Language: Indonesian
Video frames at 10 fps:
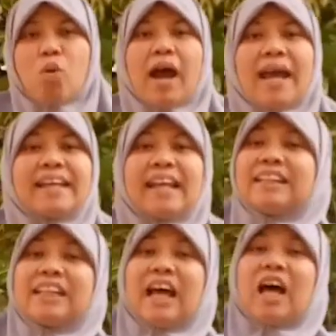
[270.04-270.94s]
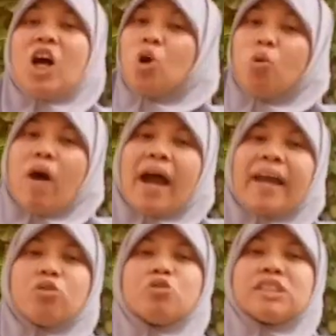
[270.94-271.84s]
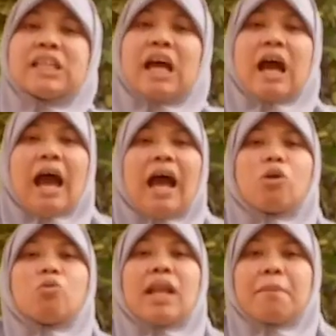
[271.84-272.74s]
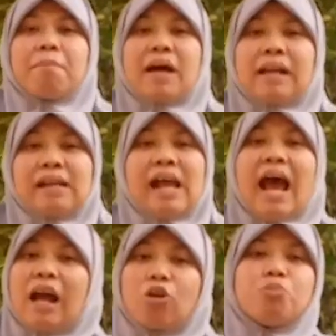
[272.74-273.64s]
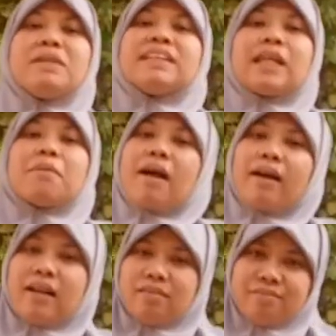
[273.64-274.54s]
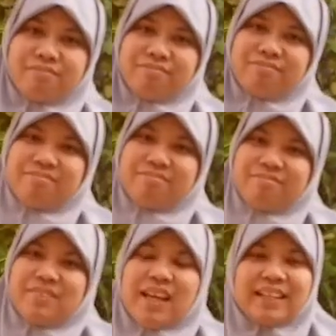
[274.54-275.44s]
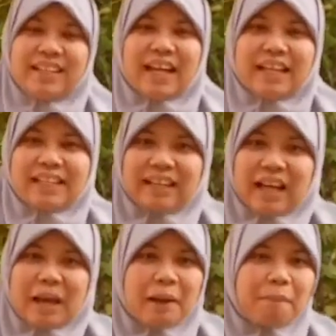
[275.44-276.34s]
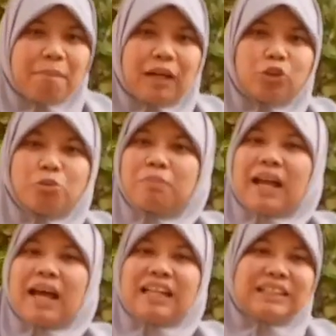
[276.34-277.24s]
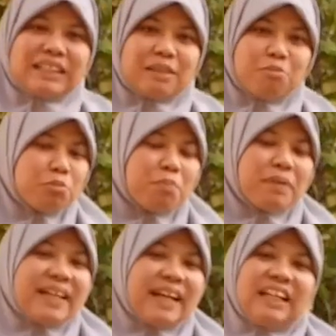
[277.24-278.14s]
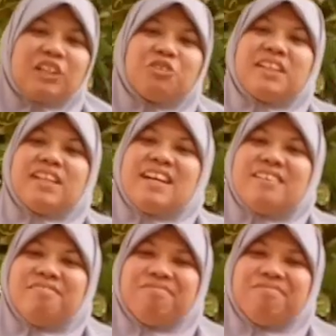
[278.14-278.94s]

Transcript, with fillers: Wahai Lata, wahai Uzza, aku lapar, aku minta makan. Kira-kira patung berhala tersebut memberikan atau tidak.